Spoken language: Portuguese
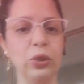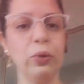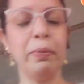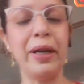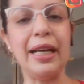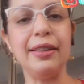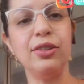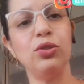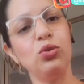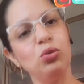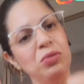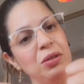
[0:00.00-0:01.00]
no prato que eu
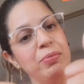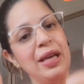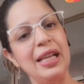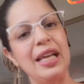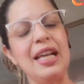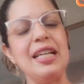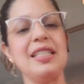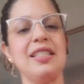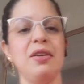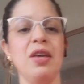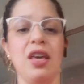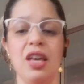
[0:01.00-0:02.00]
comi,
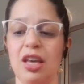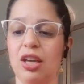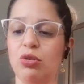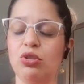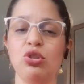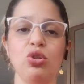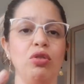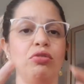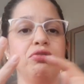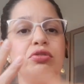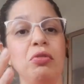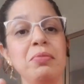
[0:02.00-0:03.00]
beleza. Eu estou
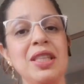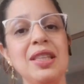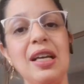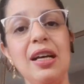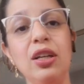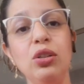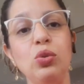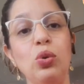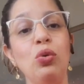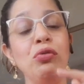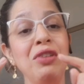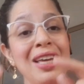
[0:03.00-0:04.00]
vomitando
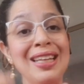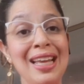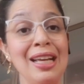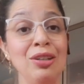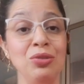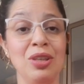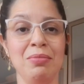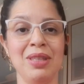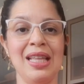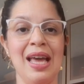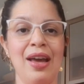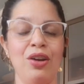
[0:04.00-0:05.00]
o veneno que me
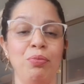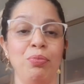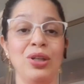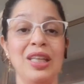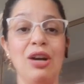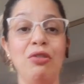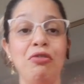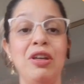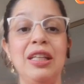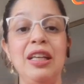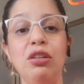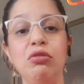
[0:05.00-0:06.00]
deram, porque o
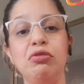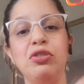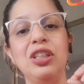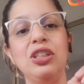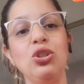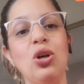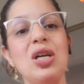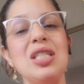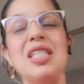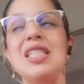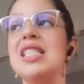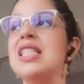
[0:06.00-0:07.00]
veneno foi em
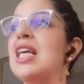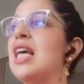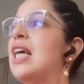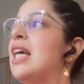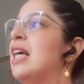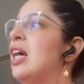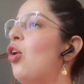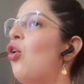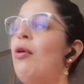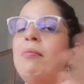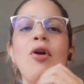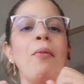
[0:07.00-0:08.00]
doses
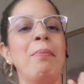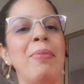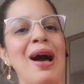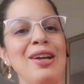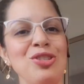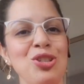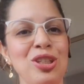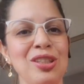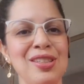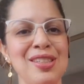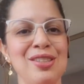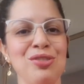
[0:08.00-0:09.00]

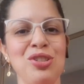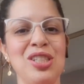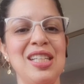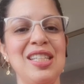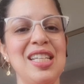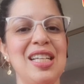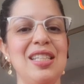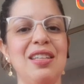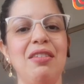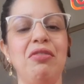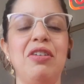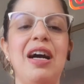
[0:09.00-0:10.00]
homeopáticas, não sei se é assim
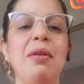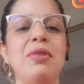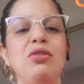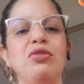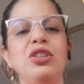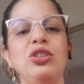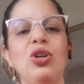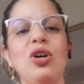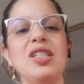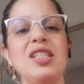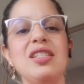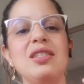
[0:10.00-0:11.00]
que eu falo, mas foi em
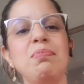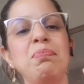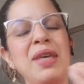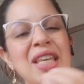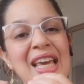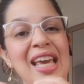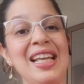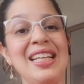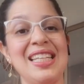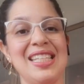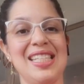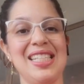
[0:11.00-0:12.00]
doses
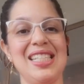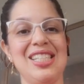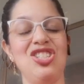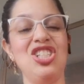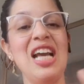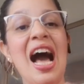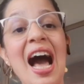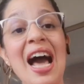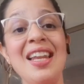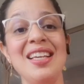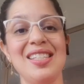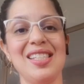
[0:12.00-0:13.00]
pequenas,
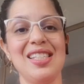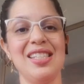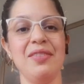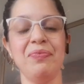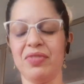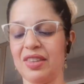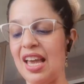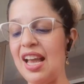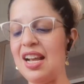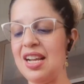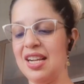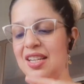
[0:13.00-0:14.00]
diárias,
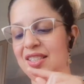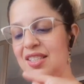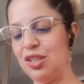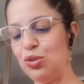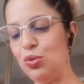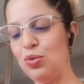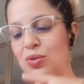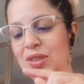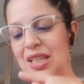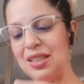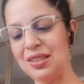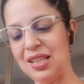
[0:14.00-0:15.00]
né?
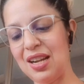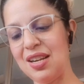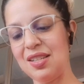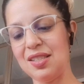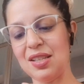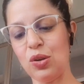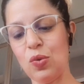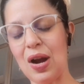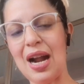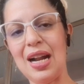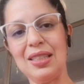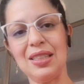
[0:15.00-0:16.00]
Segunda, terça,
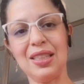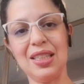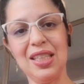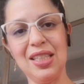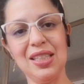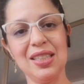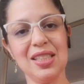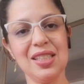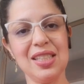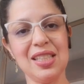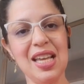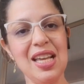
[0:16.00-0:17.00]
quarta, quinta,
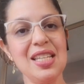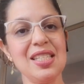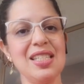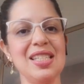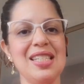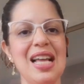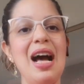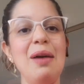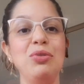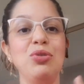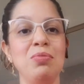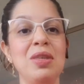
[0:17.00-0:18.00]
sexta,
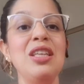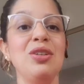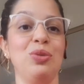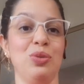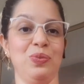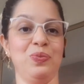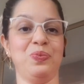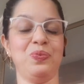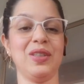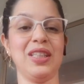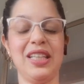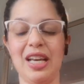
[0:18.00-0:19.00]
sábado, domingo
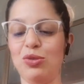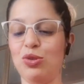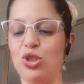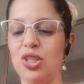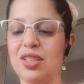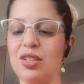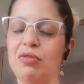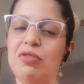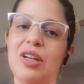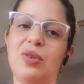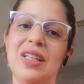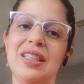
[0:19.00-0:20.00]
que eram os dias que eu
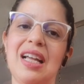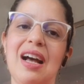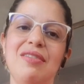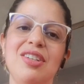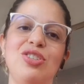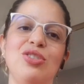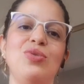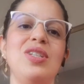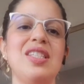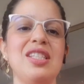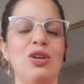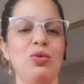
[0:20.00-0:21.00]
frequentava a
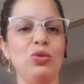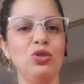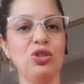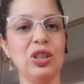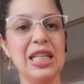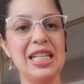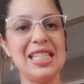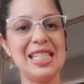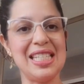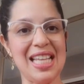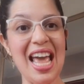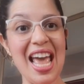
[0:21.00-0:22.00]
instituição.
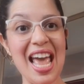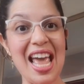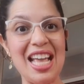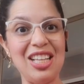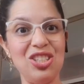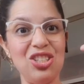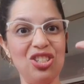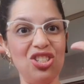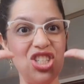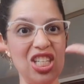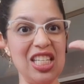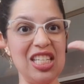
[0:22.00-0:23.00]
Sete
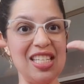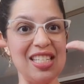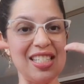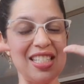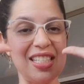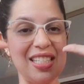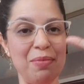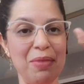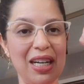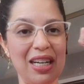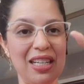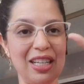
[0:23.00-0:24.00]
dias na
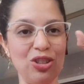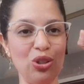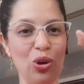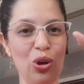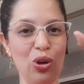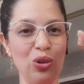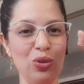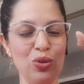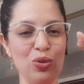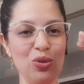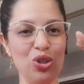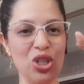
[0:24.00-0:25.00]
semana, todos os